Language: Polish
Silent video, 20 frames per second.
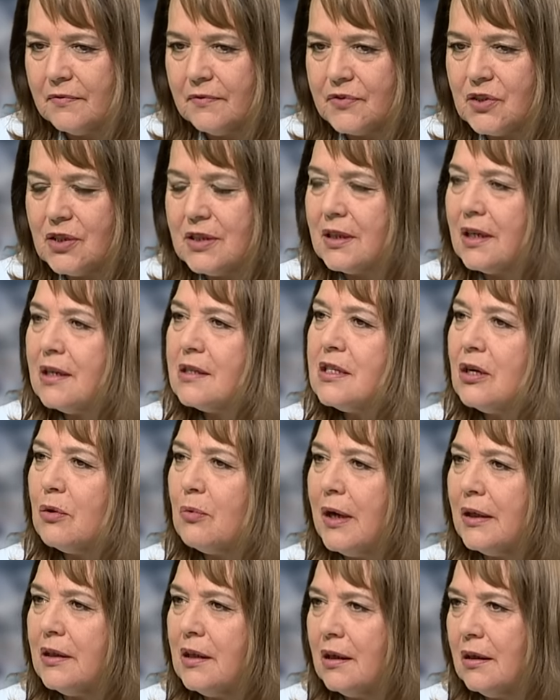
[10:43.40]
wszystkie
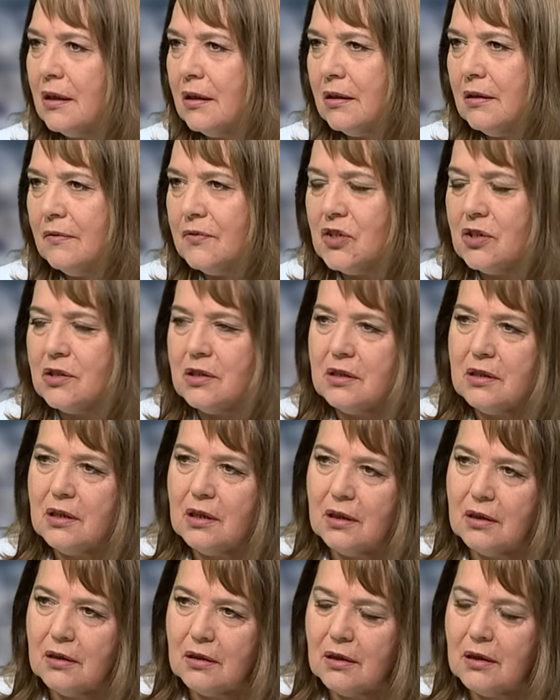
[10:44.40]
działania i w
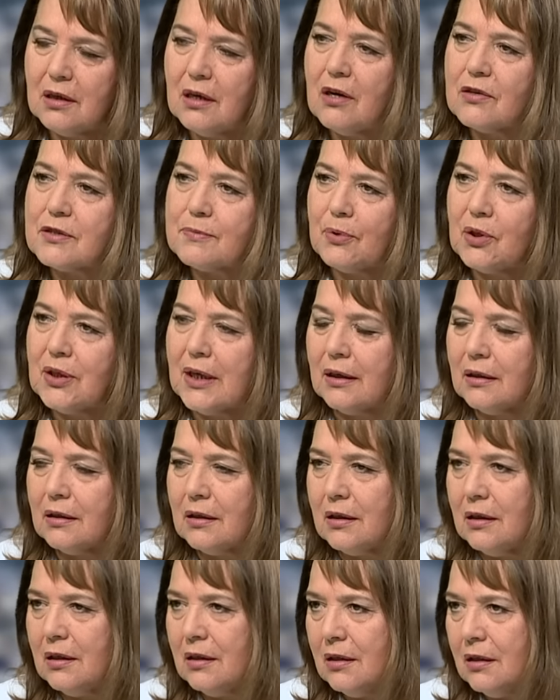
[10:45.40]
dziedzinie i
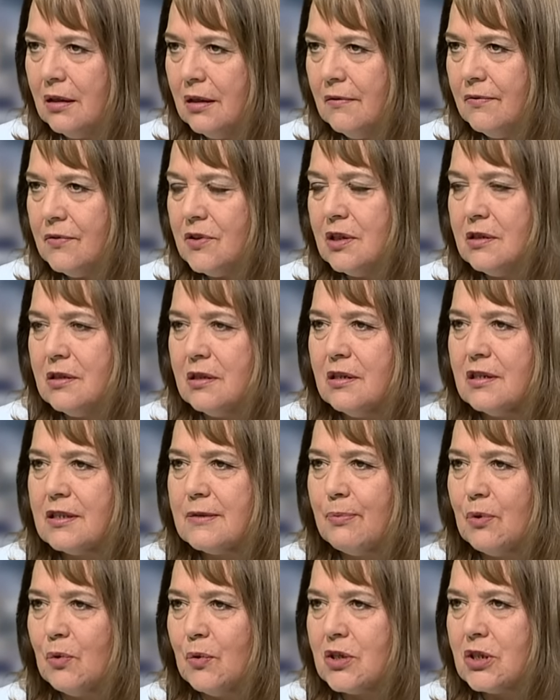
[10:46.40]
gospodarki, i w dziedzinie
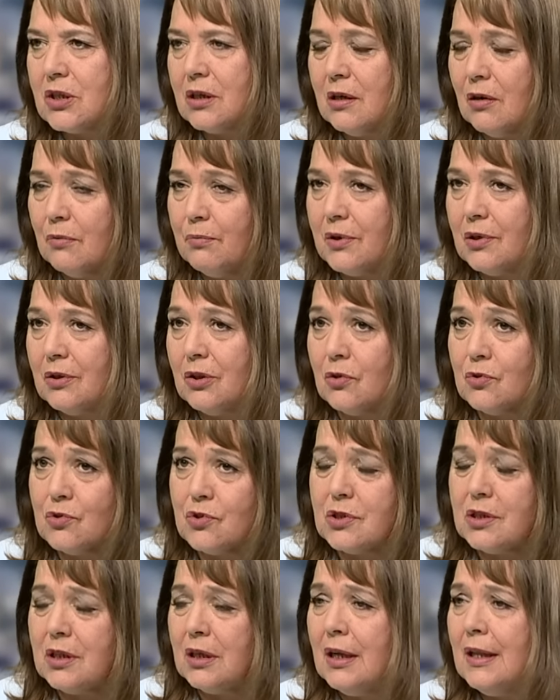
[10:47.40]
społecznej, i
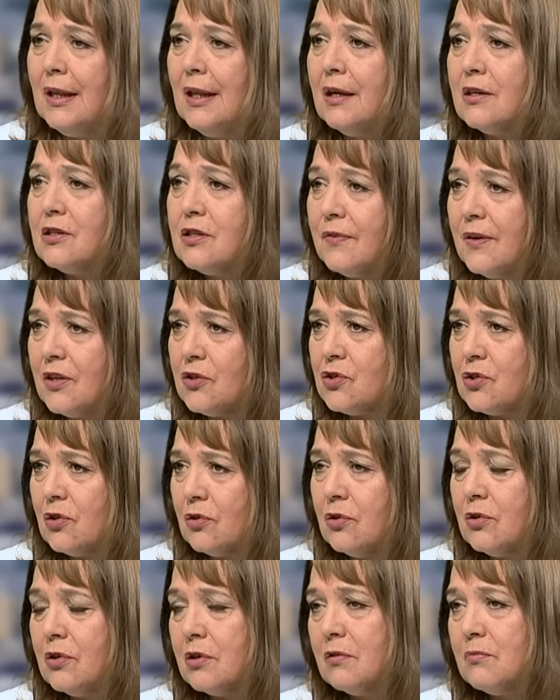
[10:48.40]
obronności
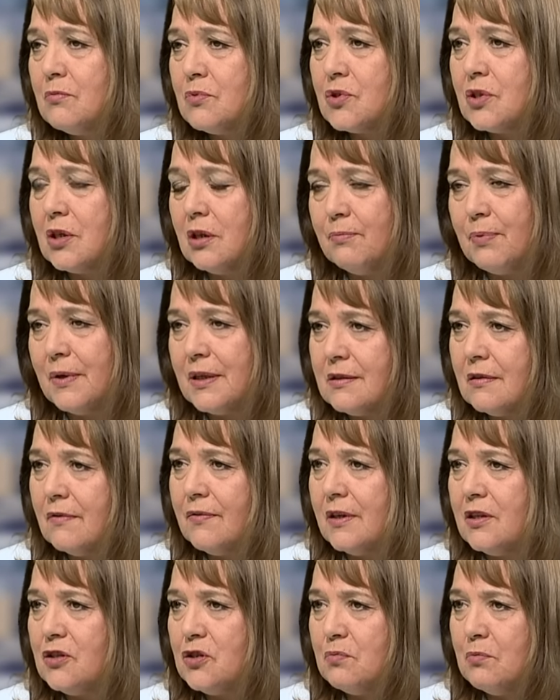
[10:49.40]
świadczą o tym, że
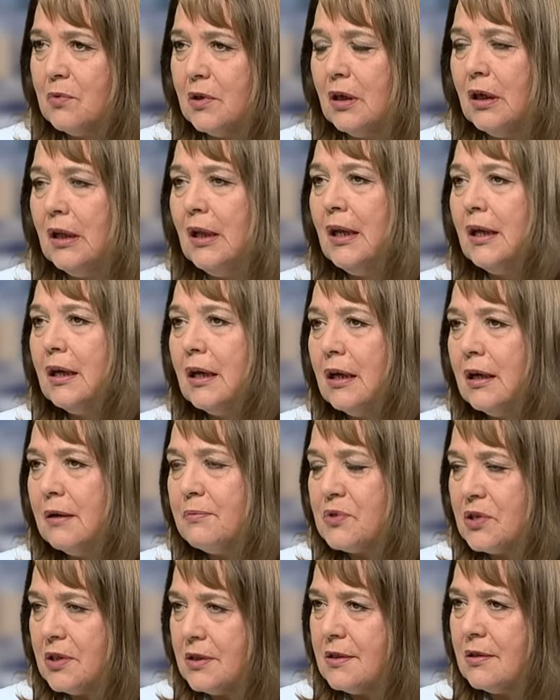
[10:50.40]
pracowaliśmy
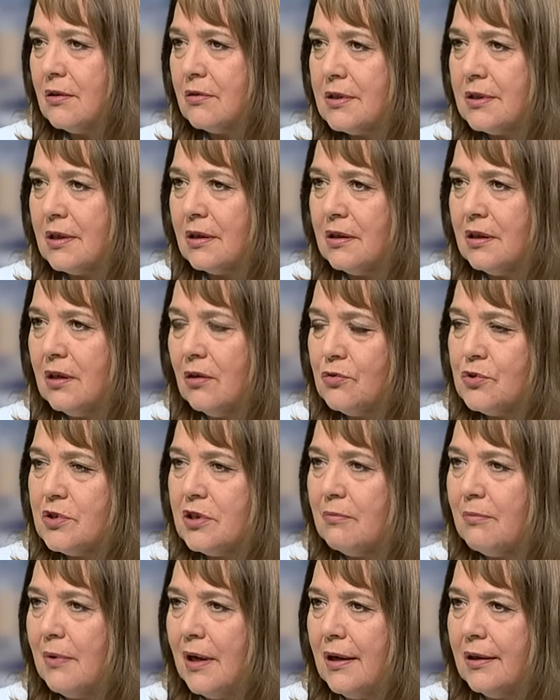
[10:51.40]
e, przez ostatnie
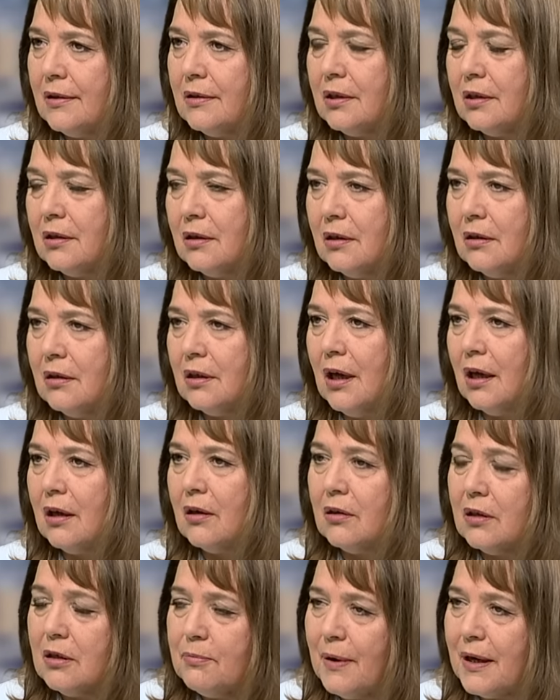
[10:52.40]
8 lat e,
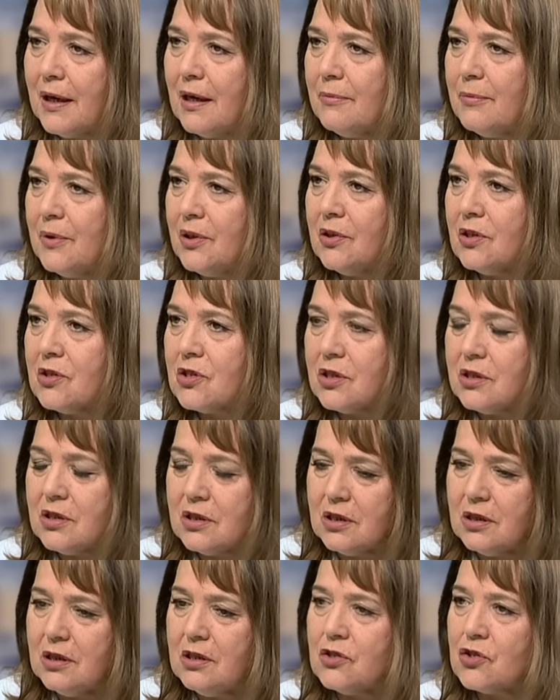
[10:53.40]
jako i
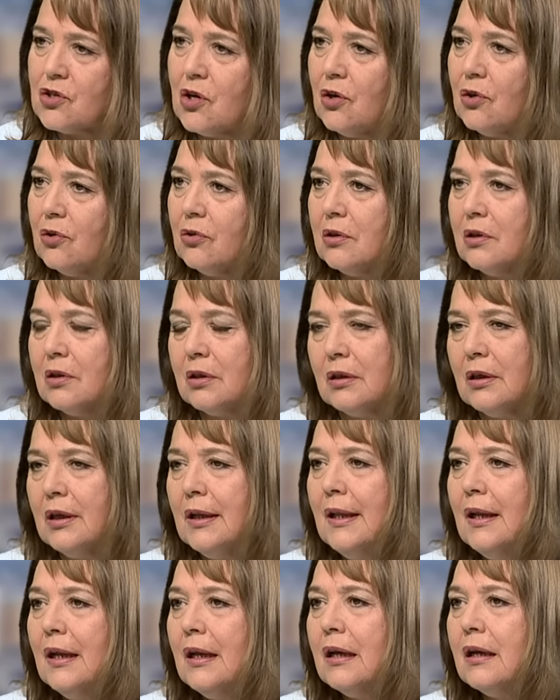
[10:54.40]
parlamentarzyści, i rząd
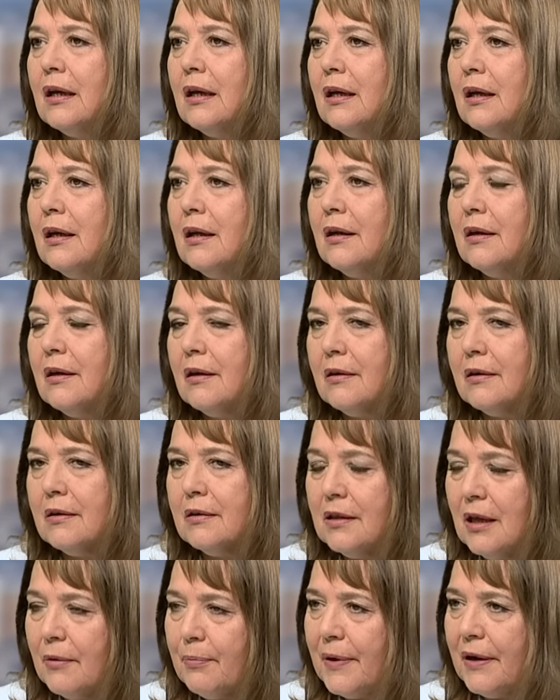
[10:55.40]

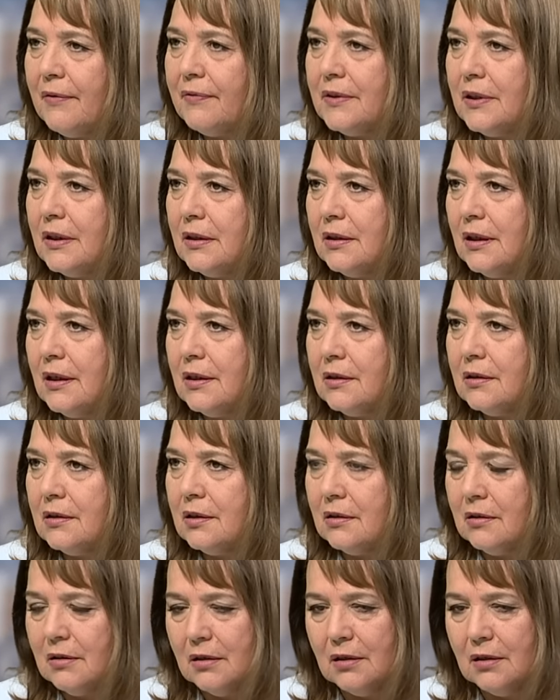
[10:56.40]
e, naprawdę nad